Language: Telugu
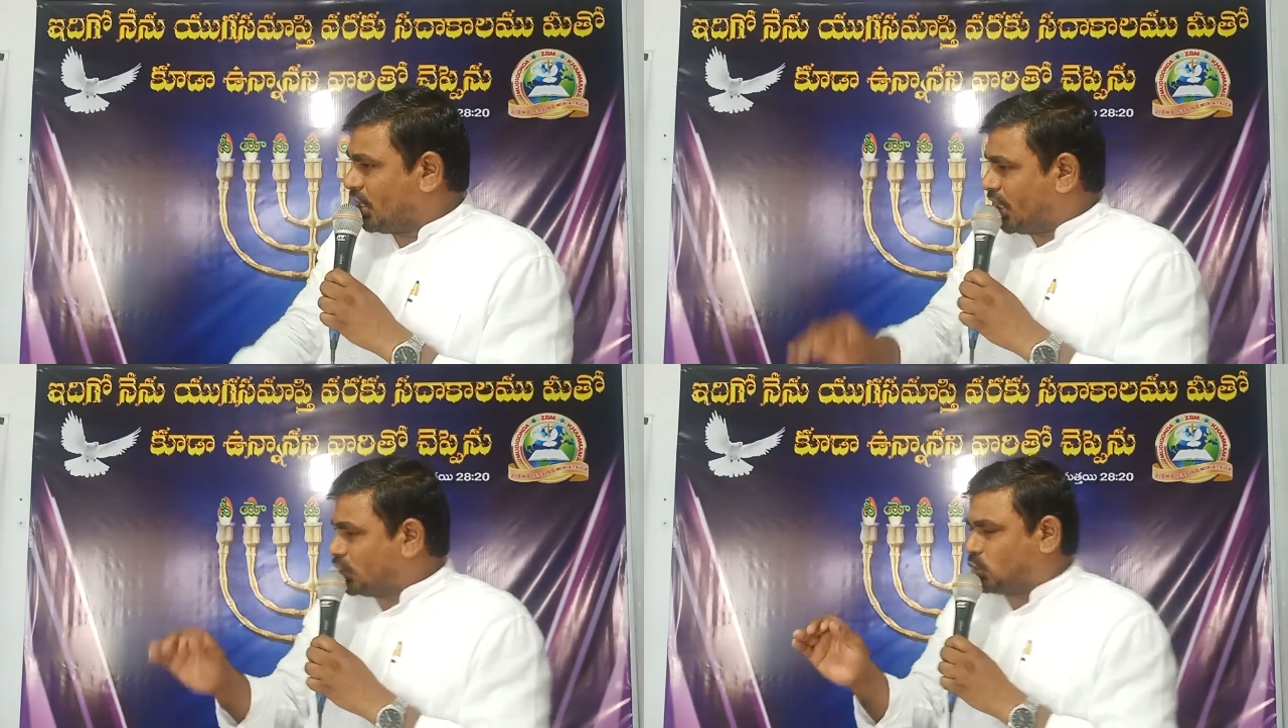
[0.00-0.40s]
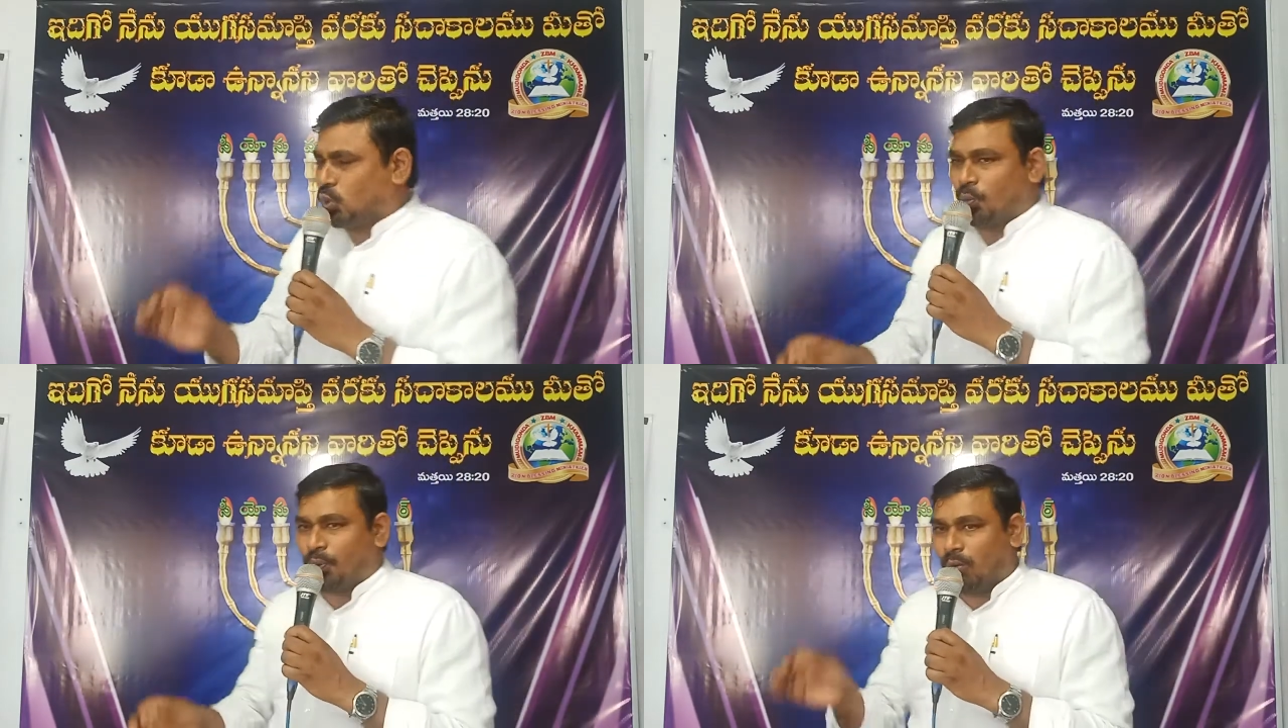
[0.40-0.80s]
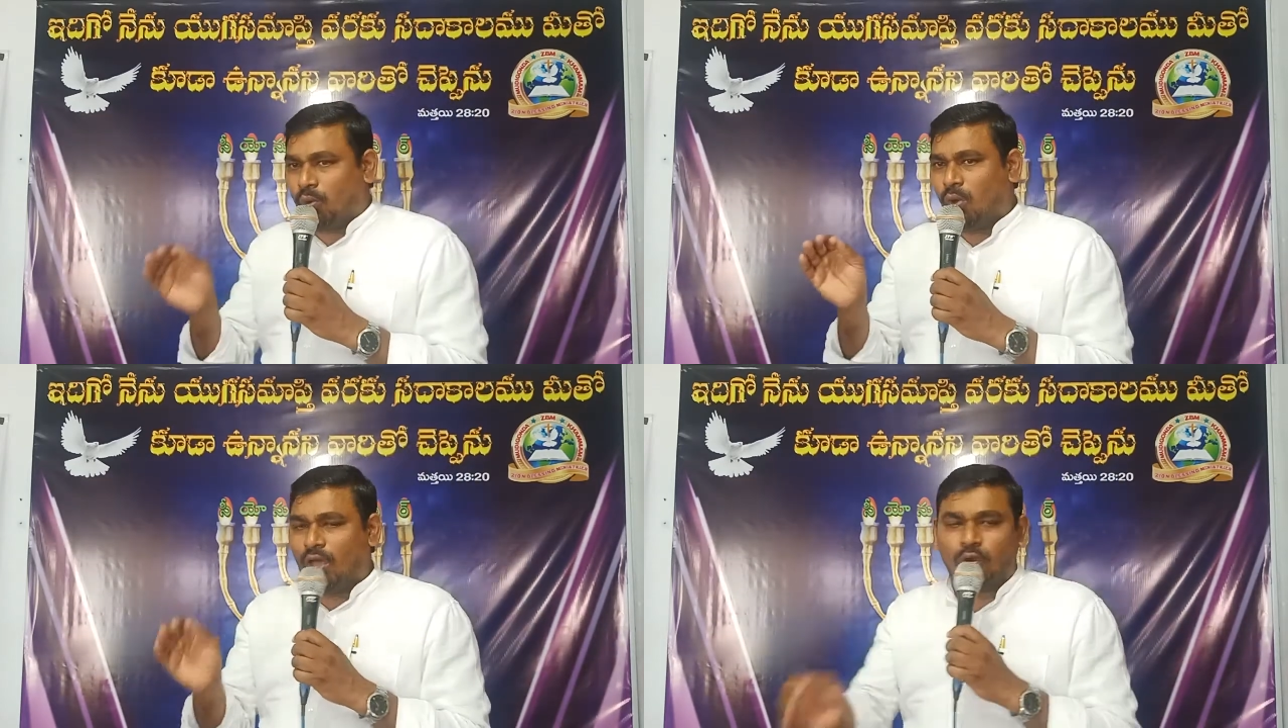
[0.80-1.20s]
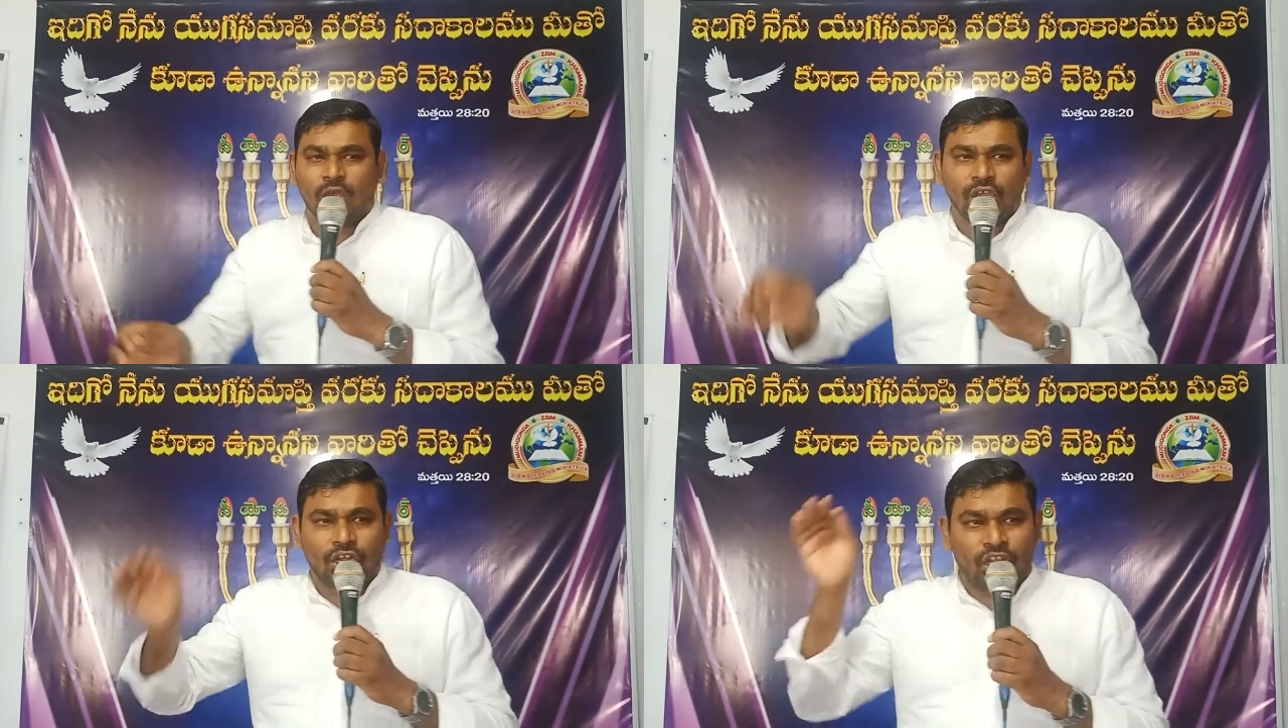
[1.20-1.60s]
యేసు ప్రభువారు
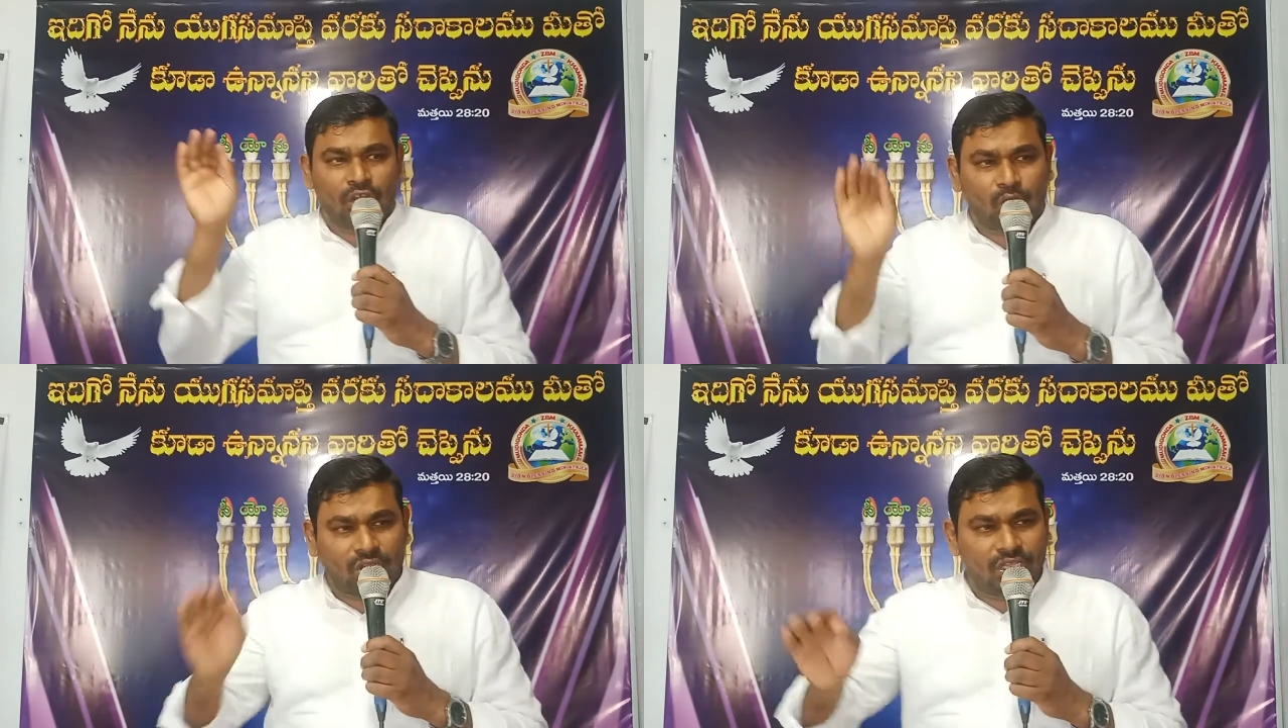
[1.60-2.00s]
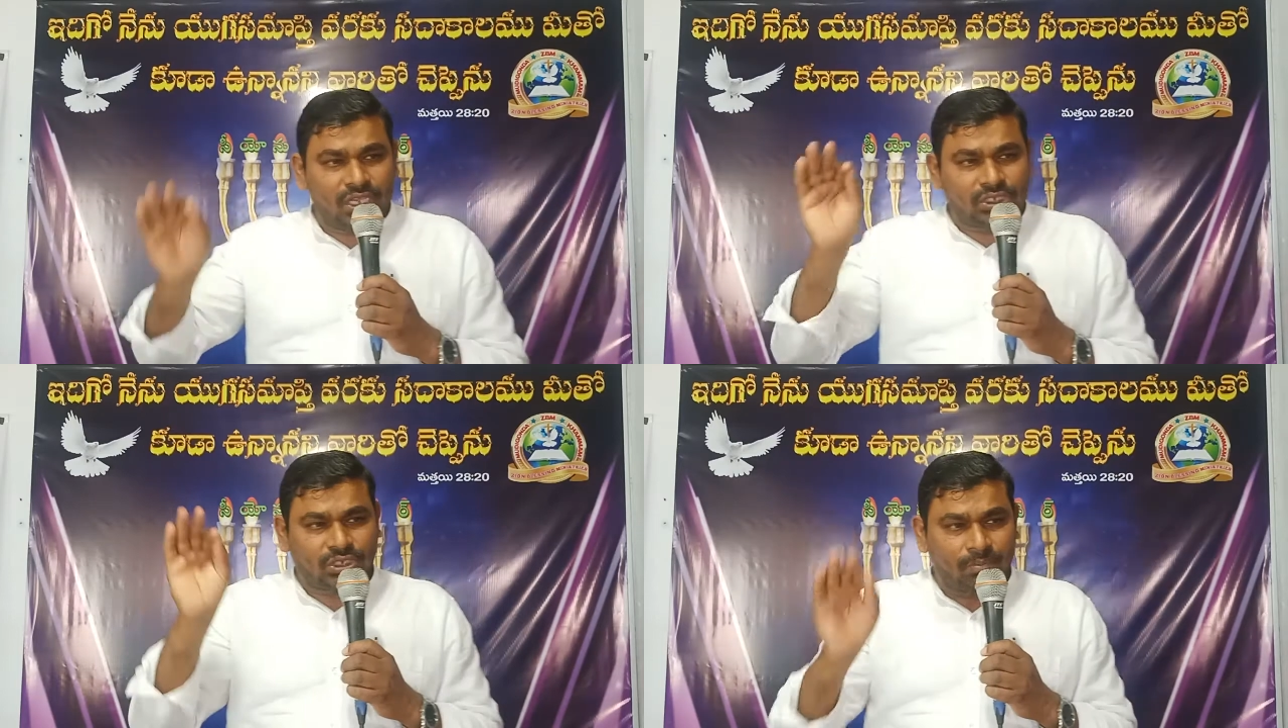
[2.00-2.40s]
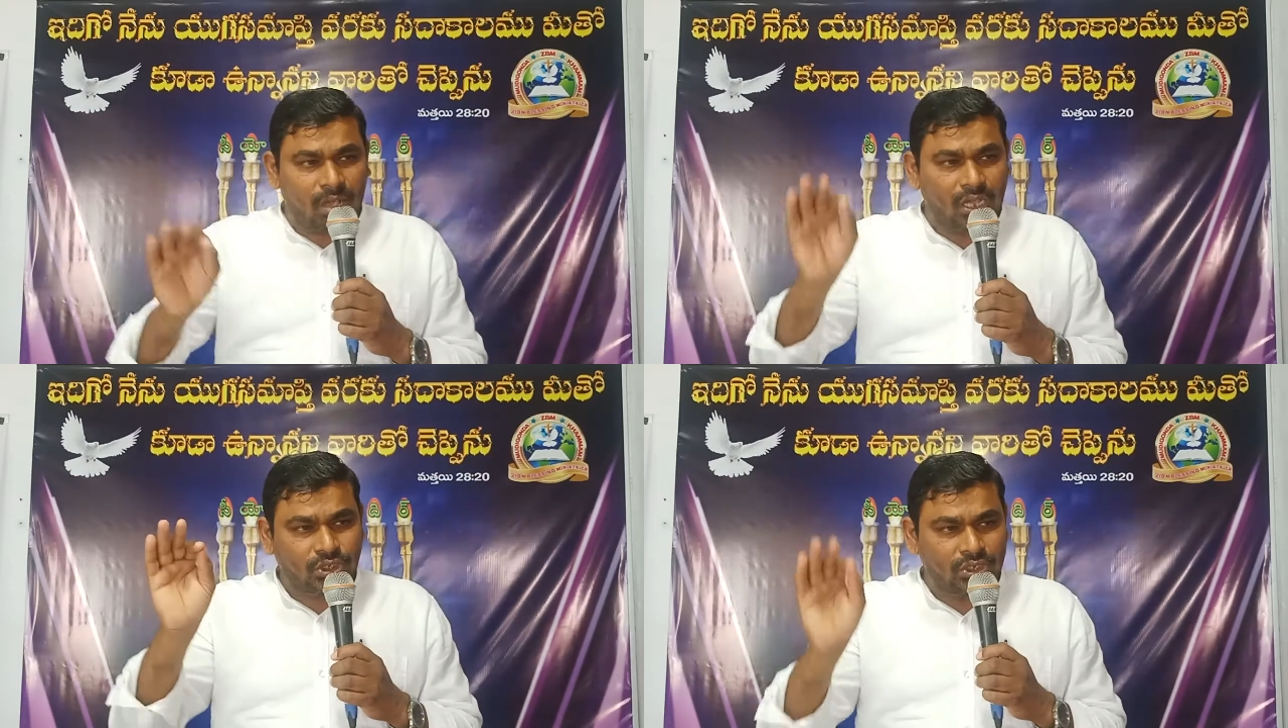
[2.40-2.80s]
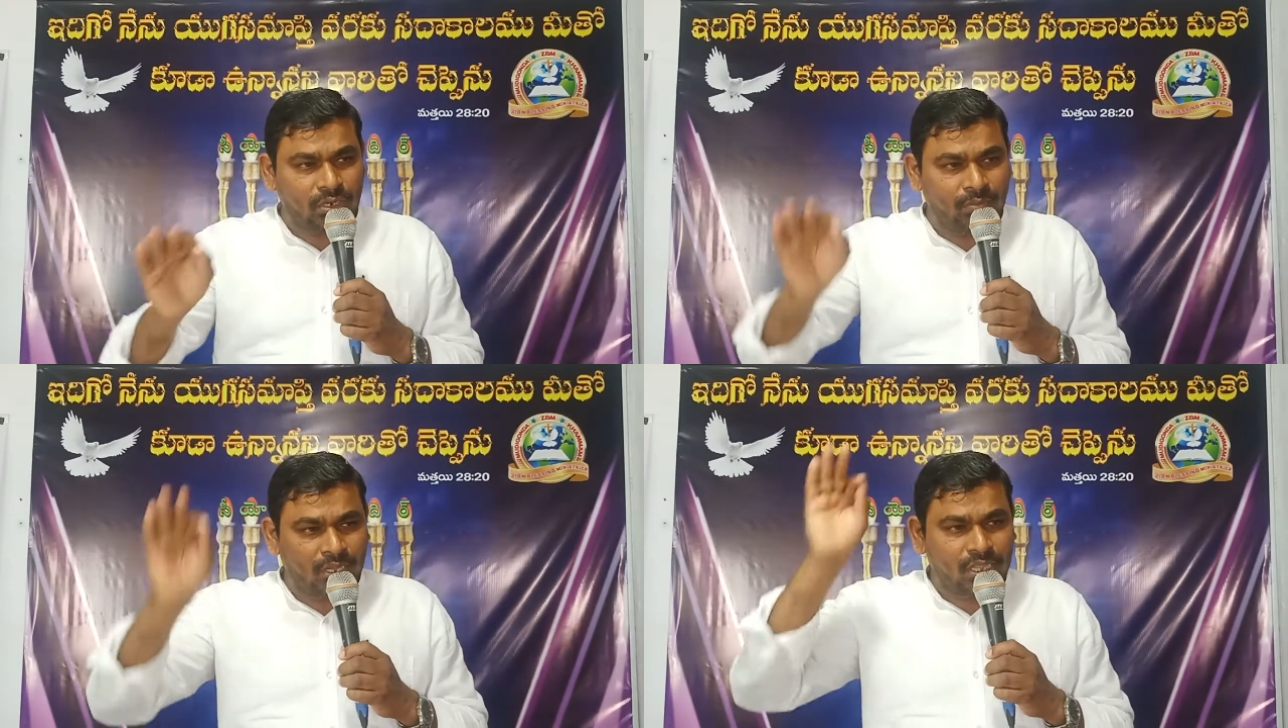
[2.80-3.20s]
నీ హృదయ
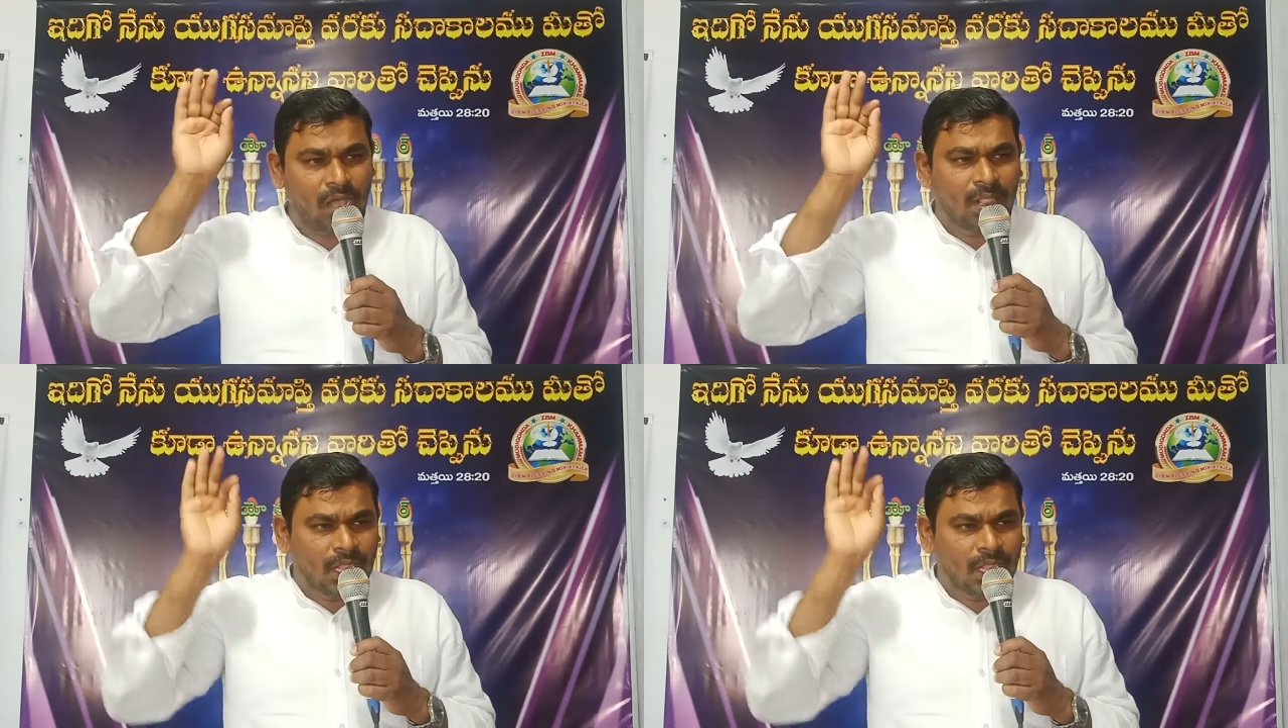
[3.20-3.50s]
సింహాసనం మీద